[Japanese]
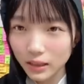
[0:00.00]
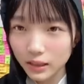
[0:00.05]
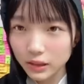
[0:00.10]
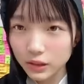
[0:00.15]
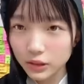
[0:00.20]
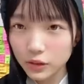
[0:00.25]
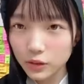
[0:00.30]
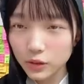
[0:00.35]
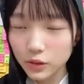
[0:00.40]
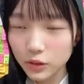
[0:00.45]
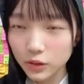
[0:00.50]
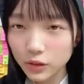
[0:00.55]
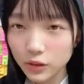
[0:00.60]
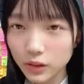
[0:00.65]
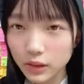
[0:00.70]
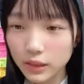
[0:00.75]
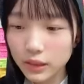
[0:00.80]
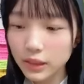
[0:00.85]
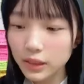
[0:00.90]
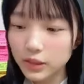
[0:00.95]
そう
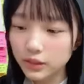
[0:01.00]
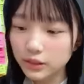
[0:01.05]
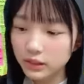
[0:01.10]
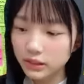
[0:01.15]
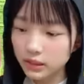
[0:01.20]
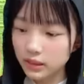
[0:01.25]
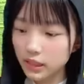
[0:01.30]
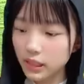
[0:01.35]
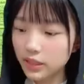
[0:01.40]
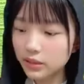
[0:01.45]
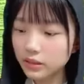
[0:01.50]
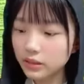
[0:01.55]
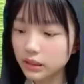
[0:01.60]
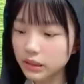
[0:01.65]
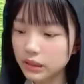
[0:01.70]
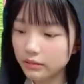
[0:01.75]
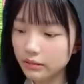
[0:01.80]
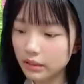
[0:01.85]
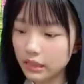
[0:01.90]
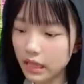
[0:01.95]
リオリオン
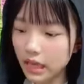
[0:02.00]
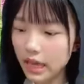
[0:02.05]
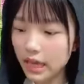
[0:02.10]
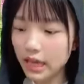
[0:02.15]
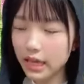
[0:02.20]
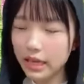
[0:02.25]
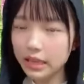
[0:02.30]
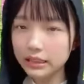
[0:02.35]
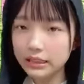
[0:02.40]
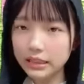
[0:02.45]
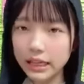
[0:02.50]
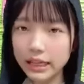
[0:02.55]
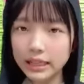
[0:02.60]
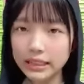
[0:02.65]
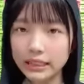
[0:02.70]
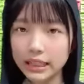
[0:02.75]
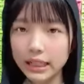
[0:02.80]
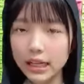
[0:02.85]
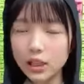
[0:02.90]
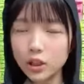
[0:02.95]
ちはね
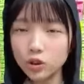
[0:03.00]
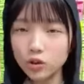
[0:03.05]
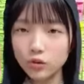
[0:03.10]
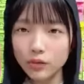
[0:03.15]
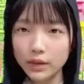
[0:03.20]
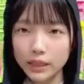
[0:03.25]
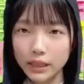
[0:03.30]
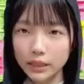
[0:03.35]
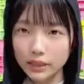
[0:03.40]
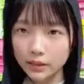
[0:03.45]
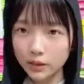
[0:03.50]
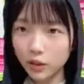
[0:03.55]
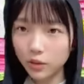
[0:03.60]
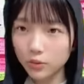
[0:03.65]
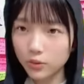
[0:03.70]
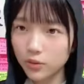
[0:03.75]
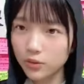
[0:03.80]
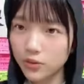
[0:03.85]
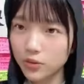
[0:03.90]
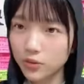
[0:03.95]
シャカシャカの上着って呼
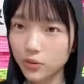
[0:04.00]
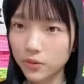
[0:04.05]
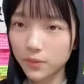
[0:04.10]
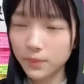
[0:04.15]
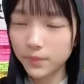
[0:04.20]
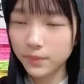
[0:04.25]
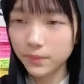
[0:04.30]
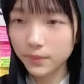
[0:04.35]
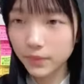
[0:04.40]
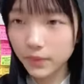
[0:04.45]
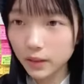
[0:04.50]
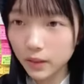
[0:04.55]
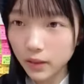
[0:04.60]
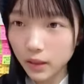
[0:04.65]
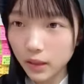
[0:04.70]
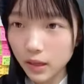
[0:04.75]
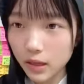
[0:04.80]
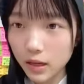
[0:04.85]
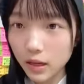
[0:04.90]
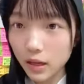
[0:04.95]
びよるよ
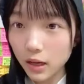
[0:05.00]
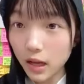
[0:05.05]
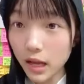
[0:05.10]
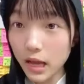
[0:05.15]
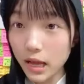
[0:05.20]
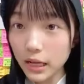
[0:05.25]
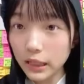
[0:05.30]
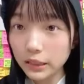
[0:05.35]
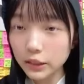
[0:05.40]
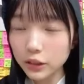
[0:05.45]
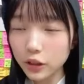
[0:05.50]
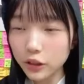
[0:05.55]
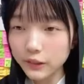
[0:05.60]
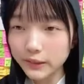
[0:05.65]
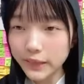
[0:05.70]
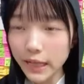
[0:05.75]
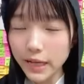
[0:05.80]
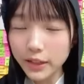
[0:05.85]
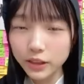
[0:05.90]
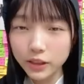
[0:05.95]
あ今
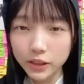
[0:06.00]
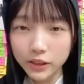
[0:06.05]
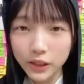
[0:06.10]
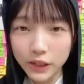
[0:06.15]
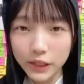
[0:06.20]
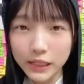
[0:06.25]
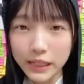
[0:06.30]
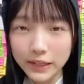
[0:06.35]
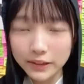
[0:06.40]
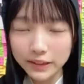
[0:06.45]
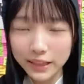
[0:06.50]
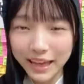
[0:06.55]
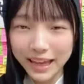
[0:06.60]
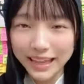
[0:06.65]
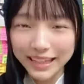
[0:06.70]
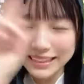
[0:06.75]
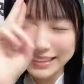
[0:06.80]
日サンキューの日だよねサ